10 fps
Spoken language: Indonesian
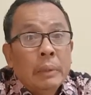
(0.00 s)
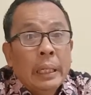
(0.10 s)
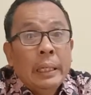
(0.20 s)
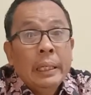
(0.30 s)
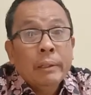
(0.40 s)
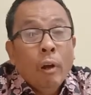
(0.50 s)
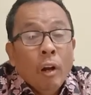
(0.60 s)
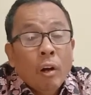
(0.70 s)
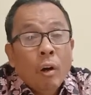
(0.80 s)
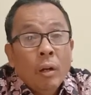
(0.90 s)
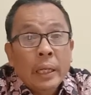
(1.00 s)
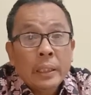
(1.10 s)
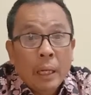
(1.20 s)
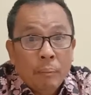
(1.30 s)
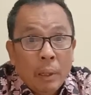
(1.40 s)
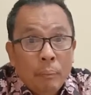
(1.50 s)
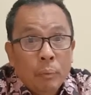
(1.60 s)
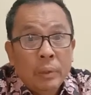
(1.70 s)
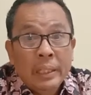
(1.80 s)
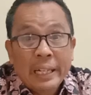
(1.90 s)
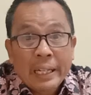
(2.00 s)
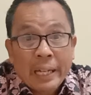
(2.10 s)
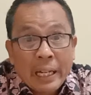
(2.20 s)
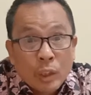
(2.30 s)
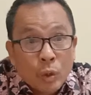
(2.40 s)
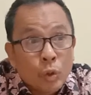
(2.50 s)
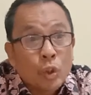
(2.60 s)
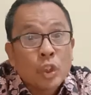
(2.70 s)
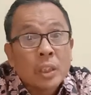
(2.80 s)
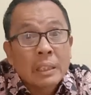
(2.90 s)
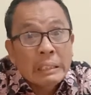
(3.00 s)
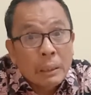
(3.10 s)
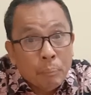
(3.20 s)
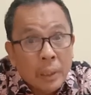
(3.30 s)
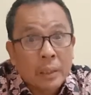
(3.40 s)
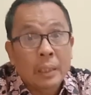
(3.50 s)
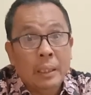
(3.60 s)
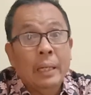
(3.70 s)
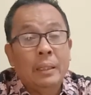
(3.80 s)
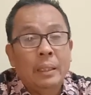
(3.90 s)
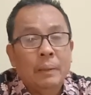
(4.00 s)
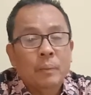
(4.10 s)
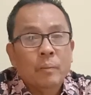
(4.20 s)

ya ditolong oleh siapapun dengan kasus seperti tadi